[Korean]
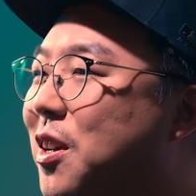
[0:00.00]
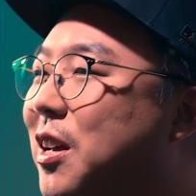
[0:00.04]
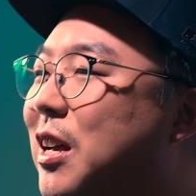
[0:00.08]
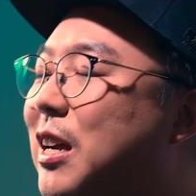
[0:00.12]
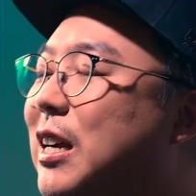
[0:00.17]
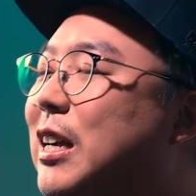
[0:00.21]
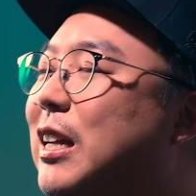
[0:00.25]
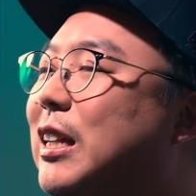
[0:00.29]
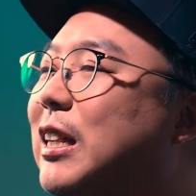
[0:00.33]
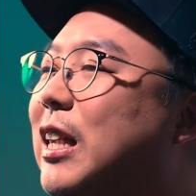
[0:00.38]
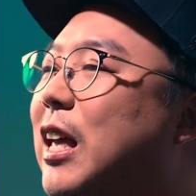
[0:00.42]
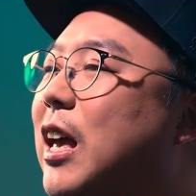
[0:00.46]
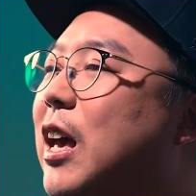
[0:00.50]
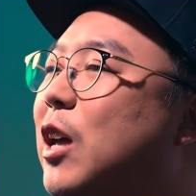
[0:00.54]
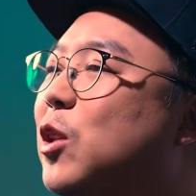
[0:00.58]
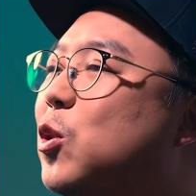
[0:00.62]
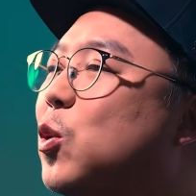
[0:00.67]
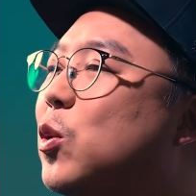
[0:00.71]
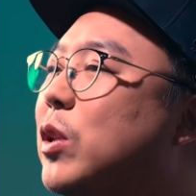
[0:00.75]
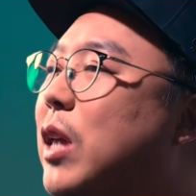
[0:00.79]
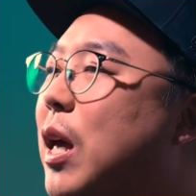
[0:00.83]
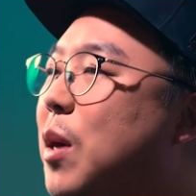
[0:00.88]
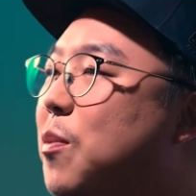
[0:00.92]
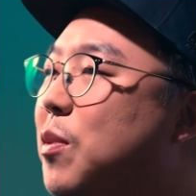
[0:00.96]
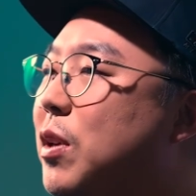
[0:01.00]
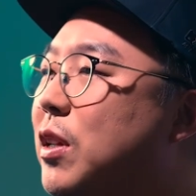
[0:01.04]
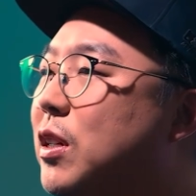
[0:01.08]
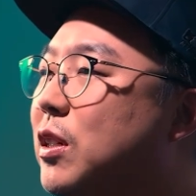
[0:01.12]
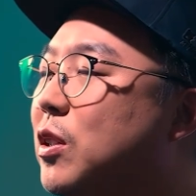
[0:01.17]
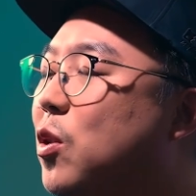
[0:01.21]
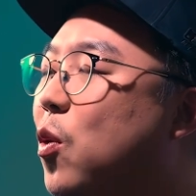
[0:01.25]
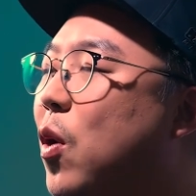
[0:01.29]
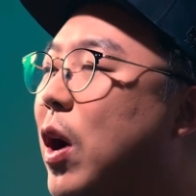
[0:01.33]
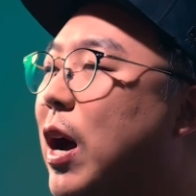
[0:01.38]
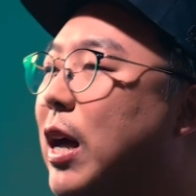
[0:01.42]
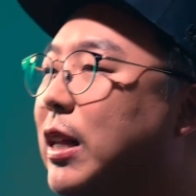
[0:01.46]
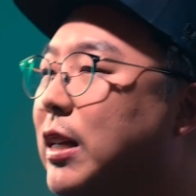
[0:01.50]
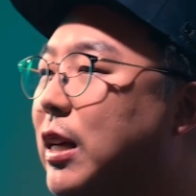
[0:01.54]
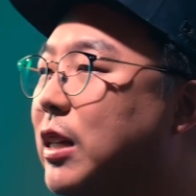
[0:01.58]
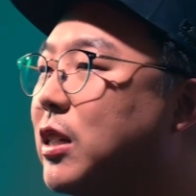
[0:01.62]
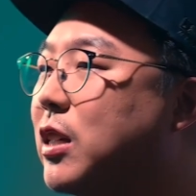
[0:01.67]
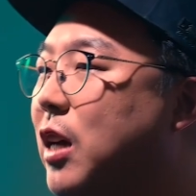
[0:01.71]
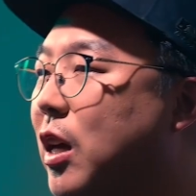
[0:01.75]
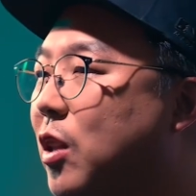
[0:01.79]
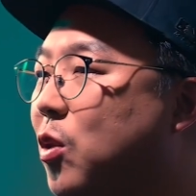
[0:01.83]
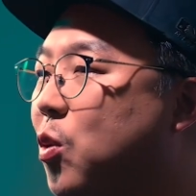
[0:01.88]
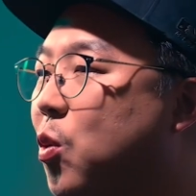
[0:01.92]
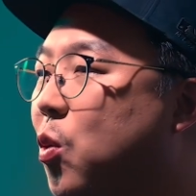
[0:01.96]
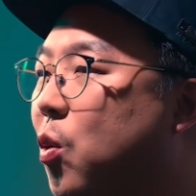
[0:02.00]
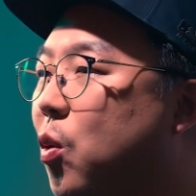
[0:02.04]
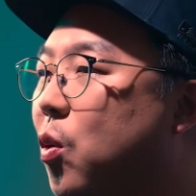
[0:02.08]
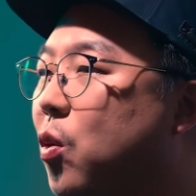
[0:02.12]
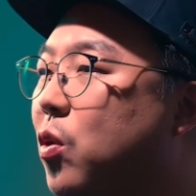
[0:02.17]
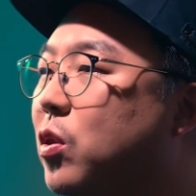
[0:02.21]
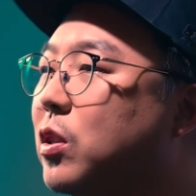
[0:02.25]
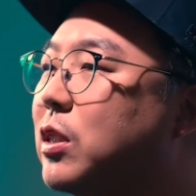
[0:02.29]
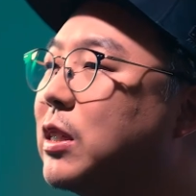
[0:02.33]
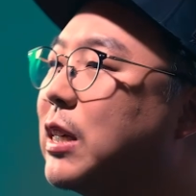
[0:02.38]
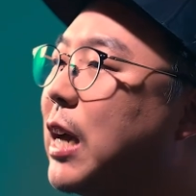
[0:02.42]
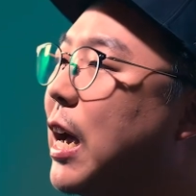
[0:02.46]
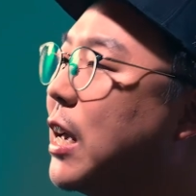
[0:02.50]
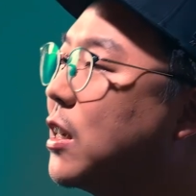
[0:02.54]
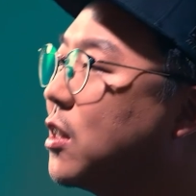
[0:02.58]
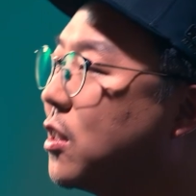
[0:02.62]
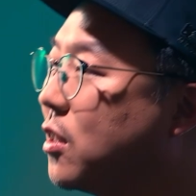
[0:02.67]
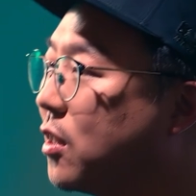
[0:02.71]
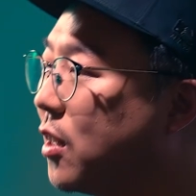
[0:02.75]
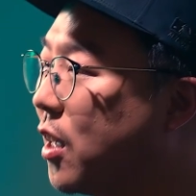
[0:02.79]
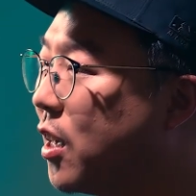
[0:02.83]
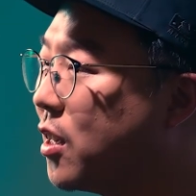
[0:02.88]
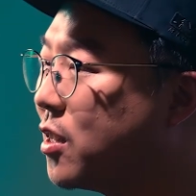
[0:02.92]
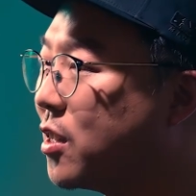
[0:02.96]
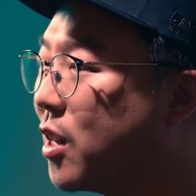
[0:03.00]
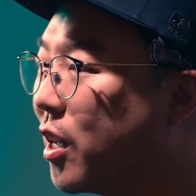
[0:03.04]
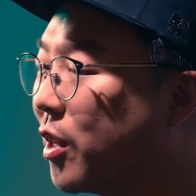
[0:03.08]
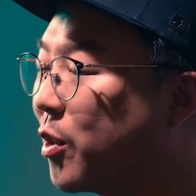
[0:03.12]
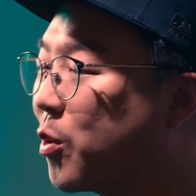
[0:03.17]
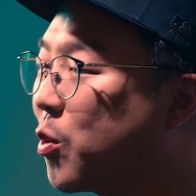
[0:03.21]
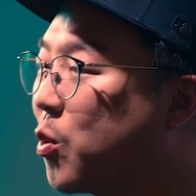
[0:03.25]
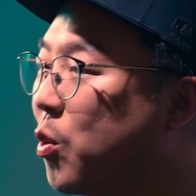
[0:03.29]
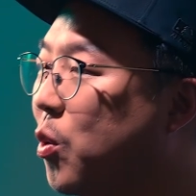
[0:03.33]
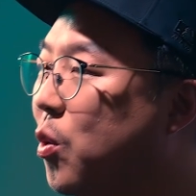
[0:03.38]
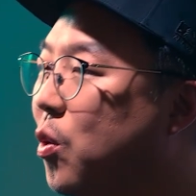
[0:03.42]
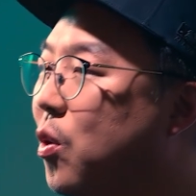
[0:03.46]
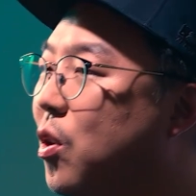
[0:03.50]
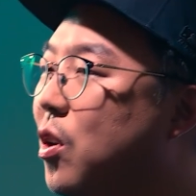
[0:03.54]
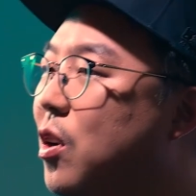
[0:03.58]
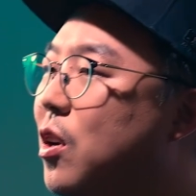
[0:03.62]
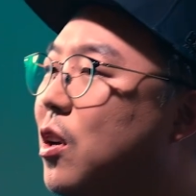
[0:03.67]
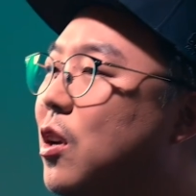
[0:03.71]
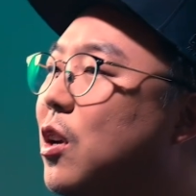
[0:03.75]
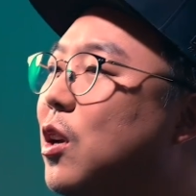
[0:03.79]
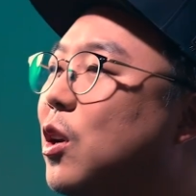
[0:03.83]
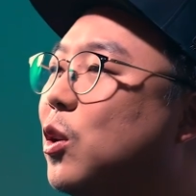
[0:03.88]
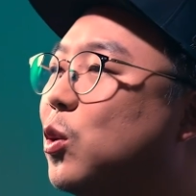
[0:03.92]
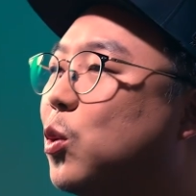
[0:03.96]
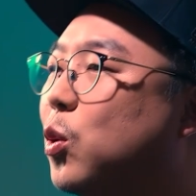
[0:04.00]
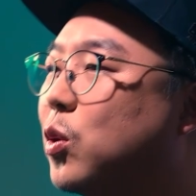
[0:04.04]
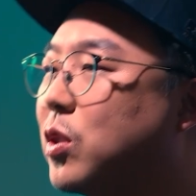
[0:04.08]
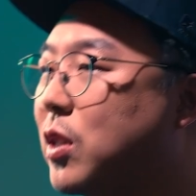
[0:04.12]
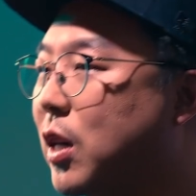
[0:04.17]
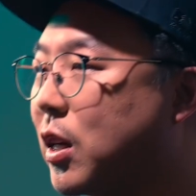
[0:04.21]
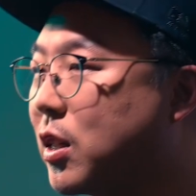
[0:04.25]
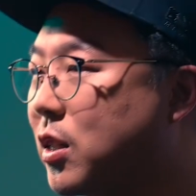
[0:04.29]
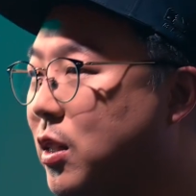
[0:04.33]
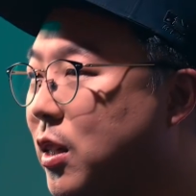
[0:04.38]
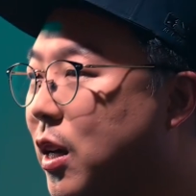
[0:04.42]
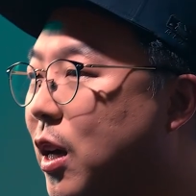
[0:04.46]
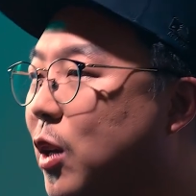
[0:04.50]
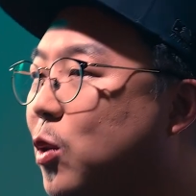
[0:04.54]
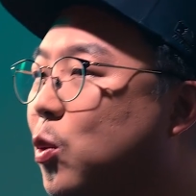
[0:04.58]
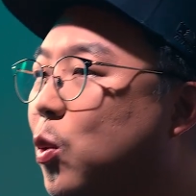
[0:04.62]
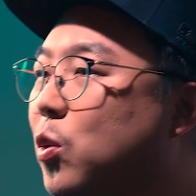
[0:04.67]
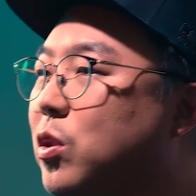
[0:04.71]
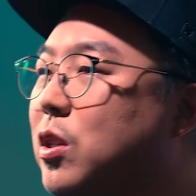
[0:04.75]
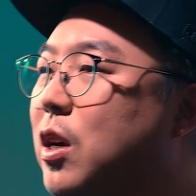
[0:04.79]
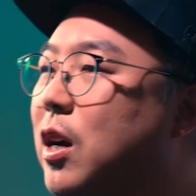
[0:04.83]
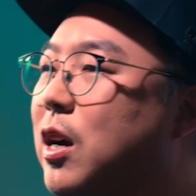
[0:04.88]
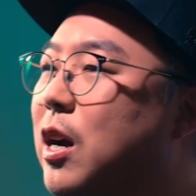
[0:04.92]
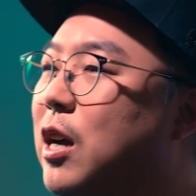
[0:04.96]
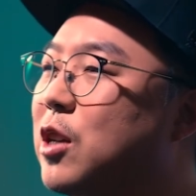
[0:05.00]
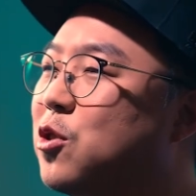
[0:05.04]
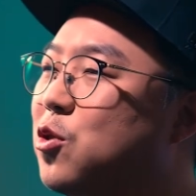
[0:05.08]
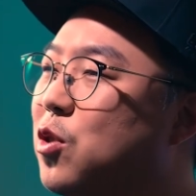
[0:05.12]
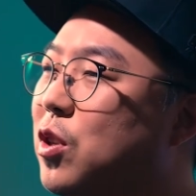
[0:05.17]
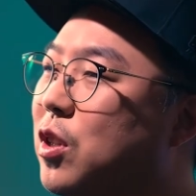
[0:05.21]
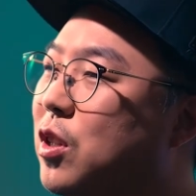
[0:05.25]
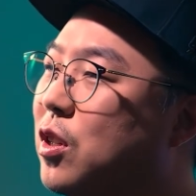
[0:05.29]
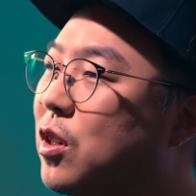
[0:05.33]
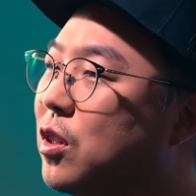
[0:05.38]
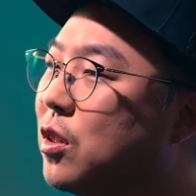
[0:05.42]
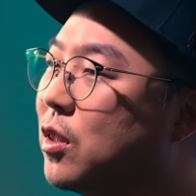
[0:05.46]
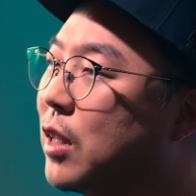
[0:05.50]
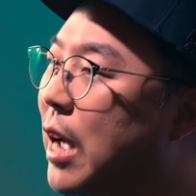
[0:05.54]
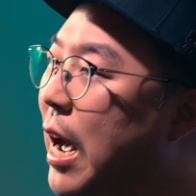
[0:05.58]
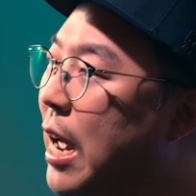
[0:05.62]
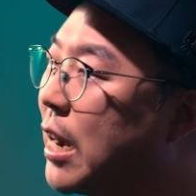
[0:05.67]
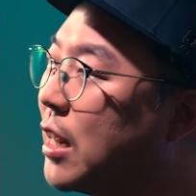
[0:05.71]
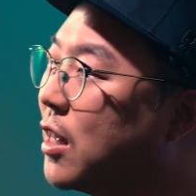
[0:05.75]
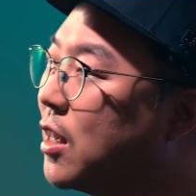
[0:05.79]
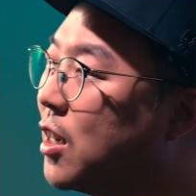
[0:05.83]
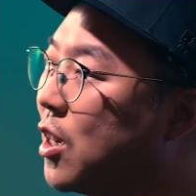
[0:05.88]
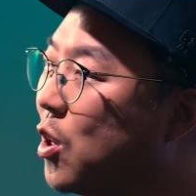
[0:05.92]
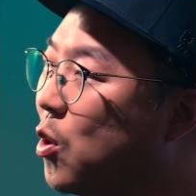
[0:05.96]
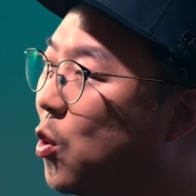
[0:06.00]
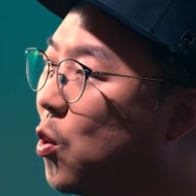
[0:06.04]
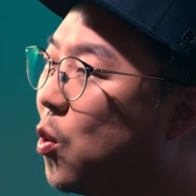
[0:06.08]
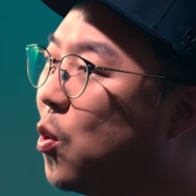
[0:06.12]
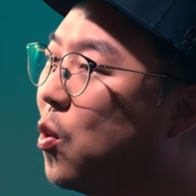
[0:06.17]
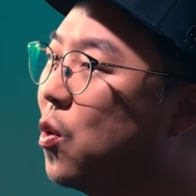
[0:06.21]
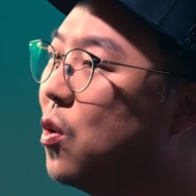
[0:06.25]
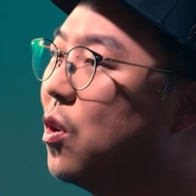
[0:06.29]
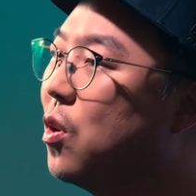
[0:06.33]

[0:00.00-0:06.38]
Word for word: 그때에도 네비는 화내지 않고 짜증내지 않고 도착지에 도착할 수 있는 다른 길로